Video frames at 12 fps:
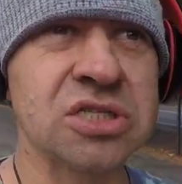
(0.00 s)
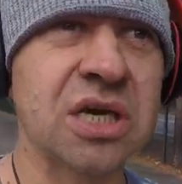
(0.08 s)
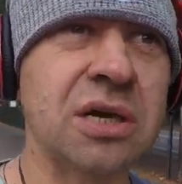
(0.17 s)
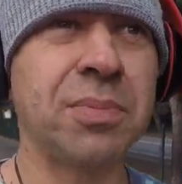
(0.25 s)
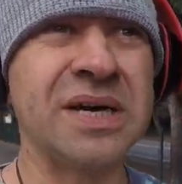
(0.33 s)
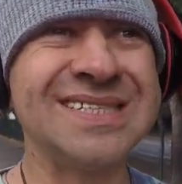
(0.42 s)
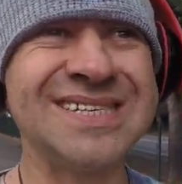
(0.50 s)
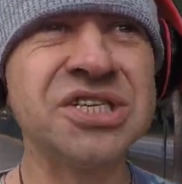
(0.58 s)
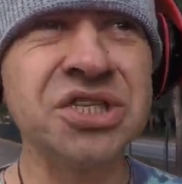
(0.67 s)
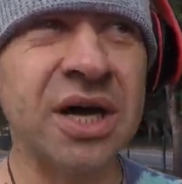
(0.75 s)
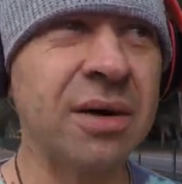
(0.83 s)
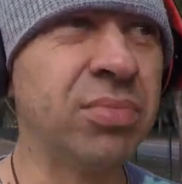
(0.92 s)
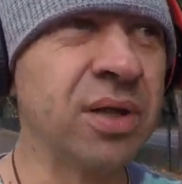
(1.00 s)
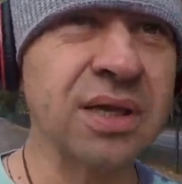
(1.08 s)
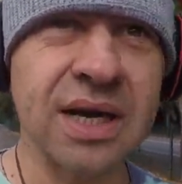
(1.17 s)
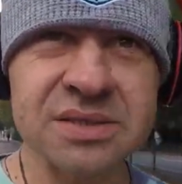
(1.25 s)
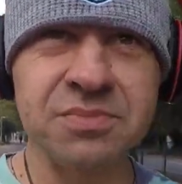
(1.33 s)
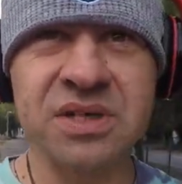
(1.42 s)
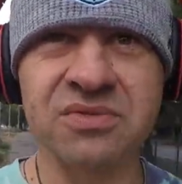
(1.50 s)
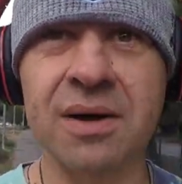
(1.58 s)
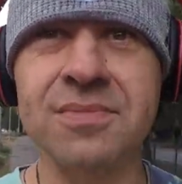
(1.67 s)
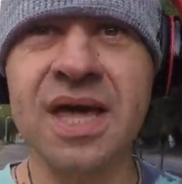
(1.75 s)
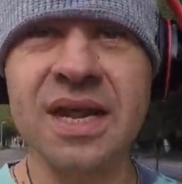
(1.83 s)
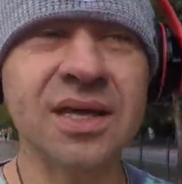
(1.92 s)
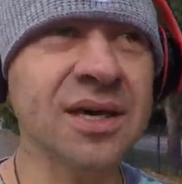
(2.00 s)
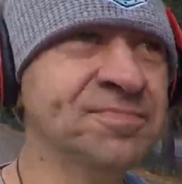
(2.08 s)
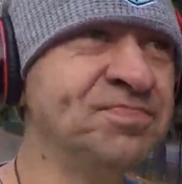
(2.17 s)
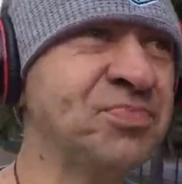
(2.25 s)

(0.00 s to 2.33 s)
скоропостижно был разбит в Америке.